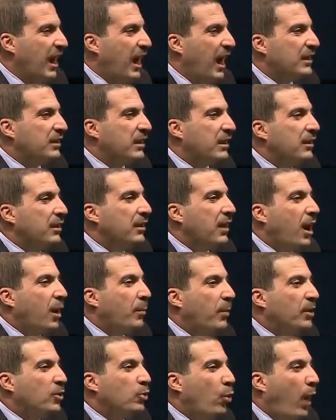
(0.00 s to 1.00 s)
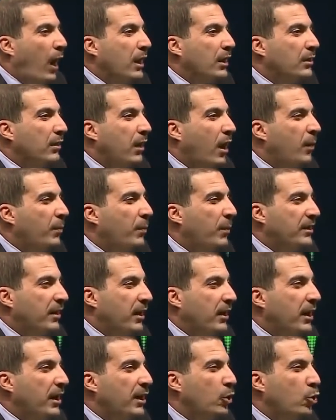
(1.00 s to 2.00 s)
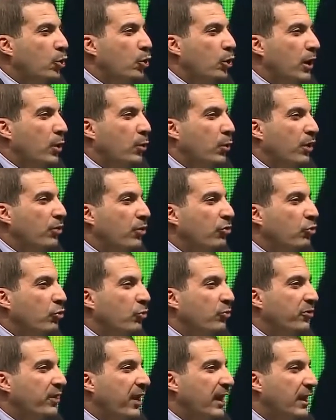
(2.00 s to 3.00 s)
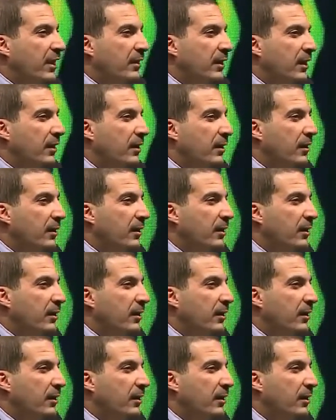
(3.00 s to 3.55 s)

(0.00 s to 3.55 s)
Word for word: هتتلخبطوا وهيتلخبط عيالكم لو عشتوا في كندا